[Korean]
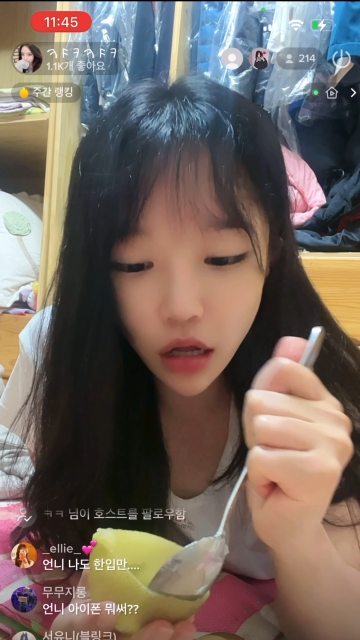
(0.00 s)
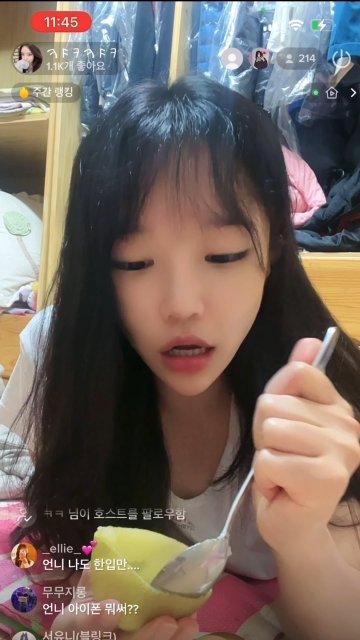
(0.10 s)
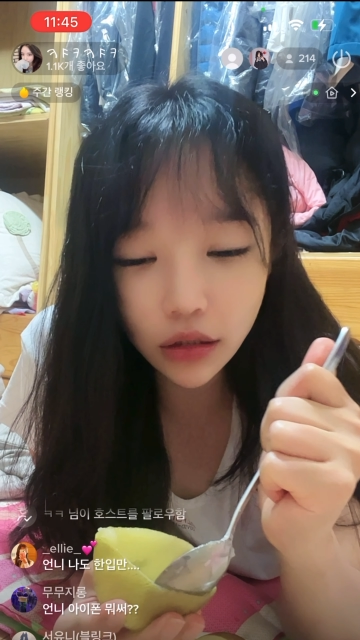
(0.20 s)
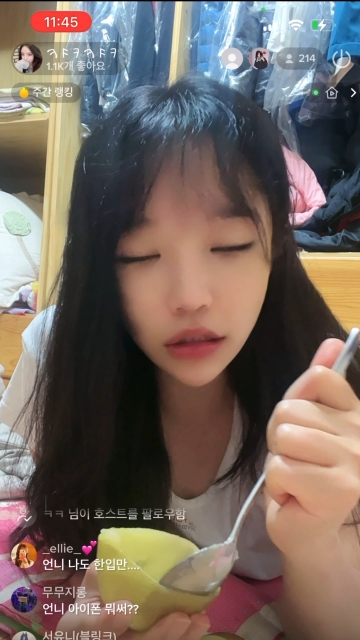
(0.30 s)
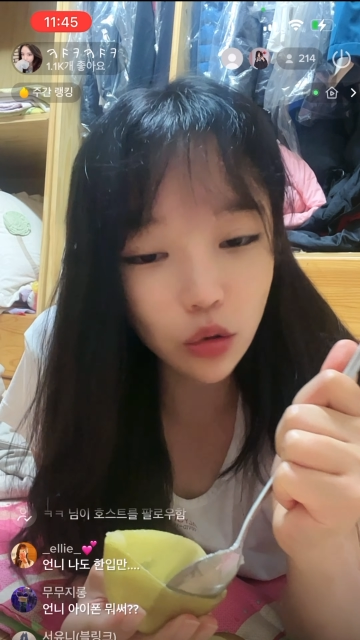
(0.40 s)

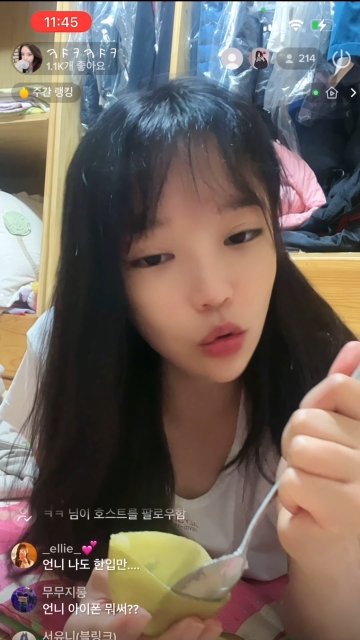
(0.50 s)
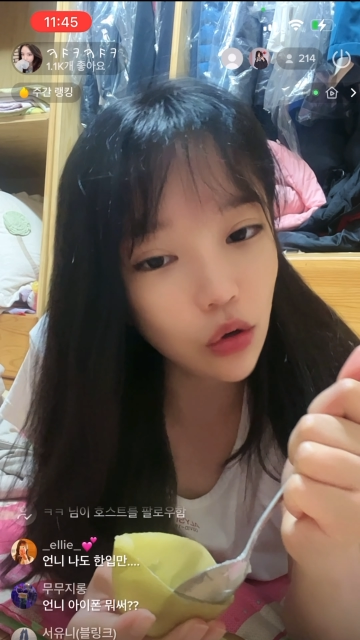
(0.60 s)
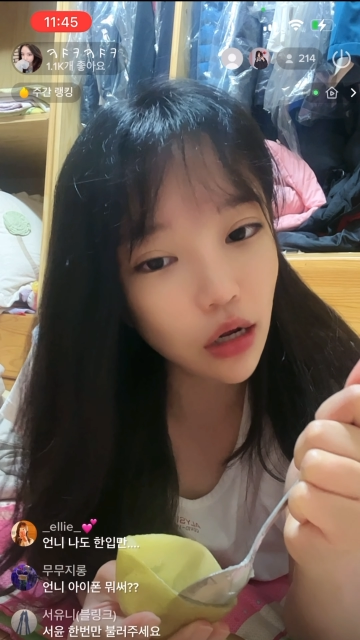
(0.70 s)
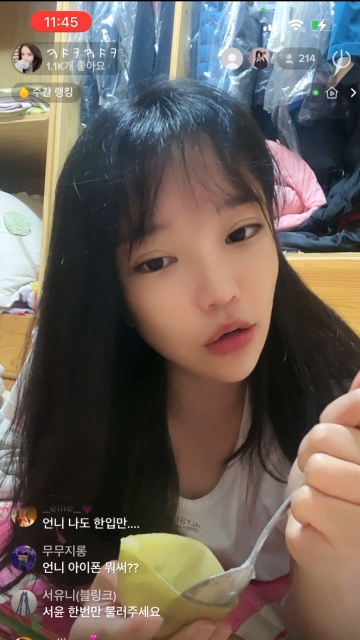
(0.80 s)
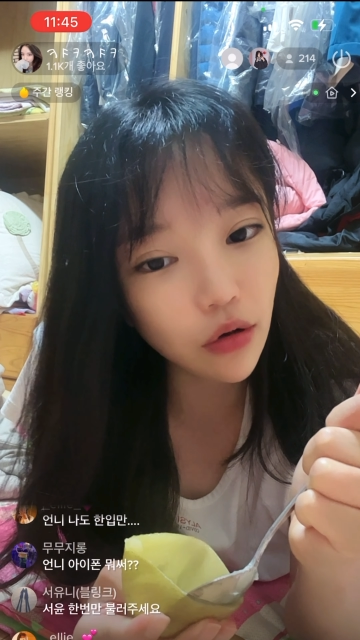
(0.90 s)
같이 롤
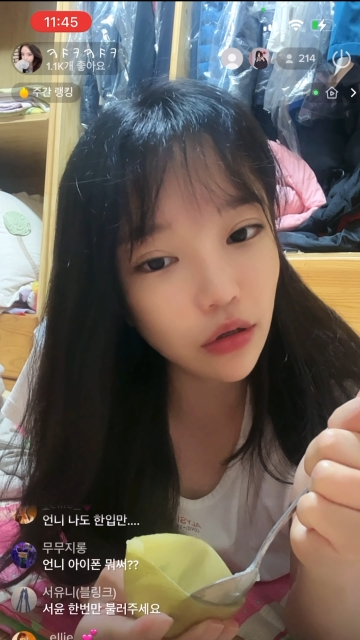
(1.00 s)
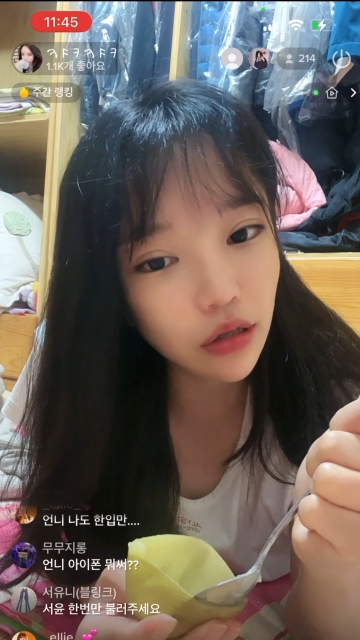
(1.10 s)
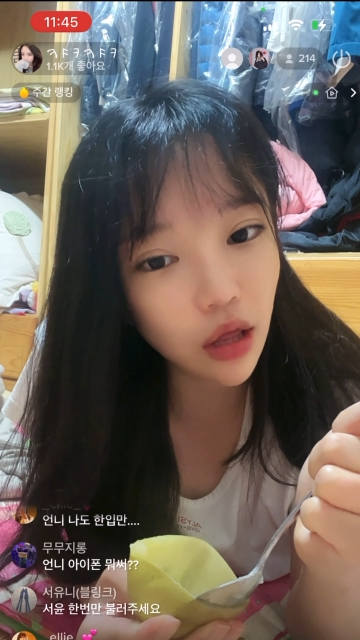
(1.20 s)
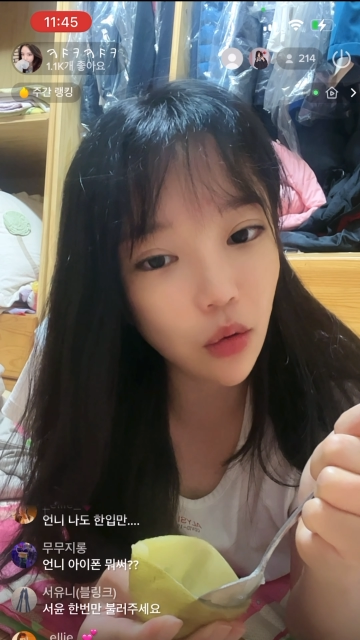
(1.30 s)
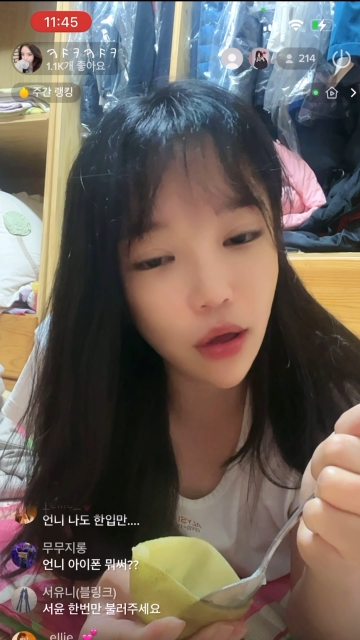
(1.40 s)
하기로
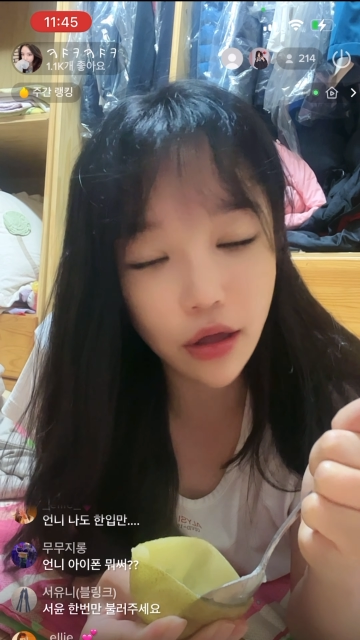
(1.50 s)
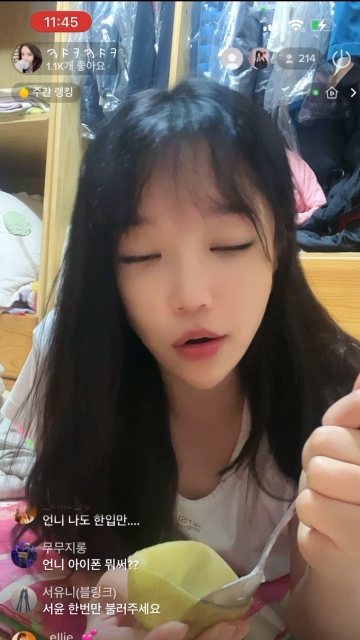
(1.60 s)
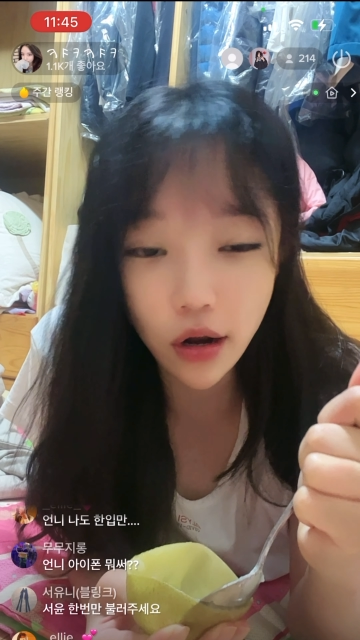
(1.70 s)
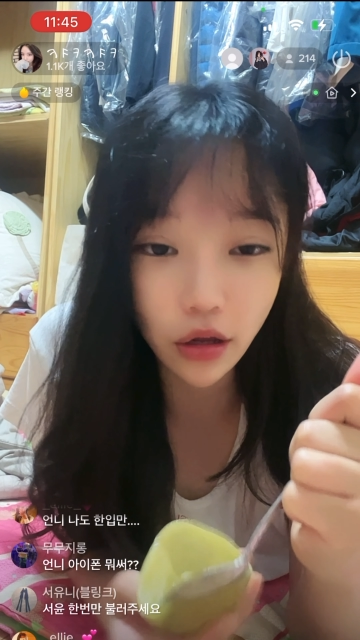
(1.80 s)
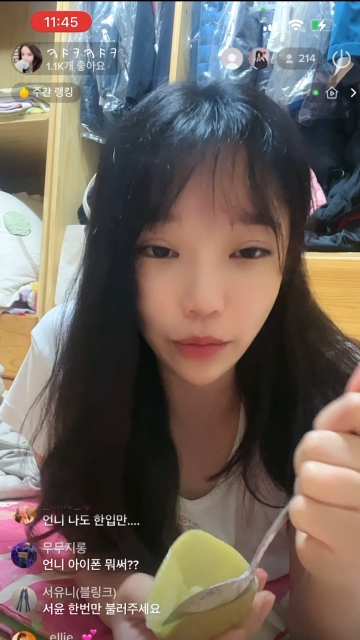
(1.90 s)
했는데 왜
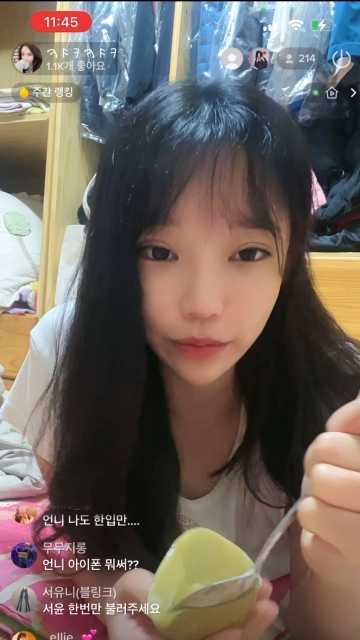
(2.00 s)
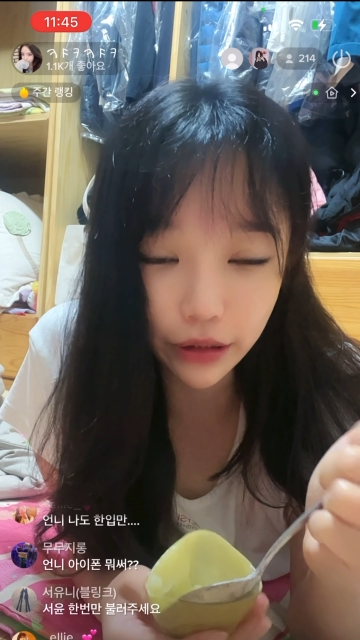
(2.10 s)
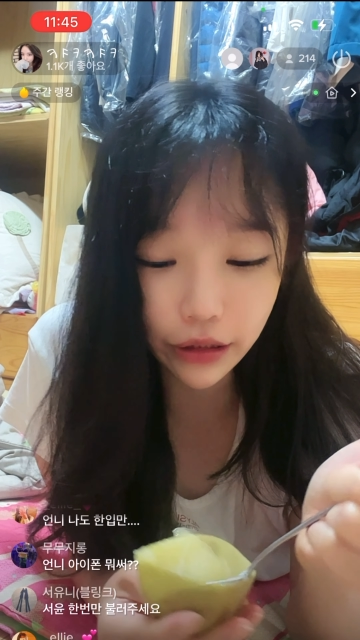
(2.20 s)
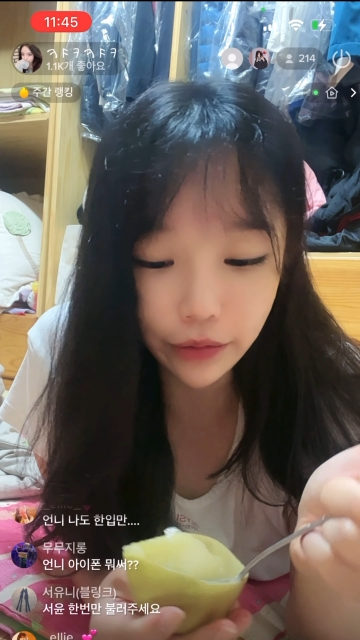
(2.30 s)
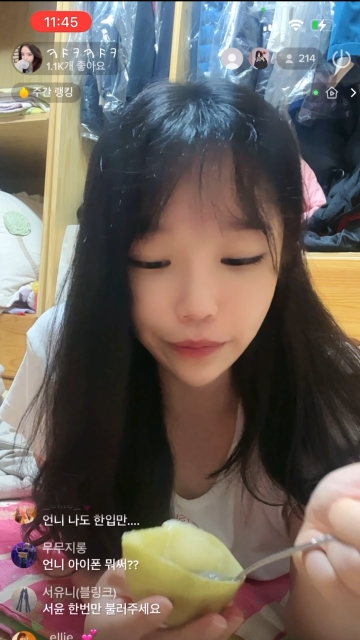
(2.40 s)
연락이 없지?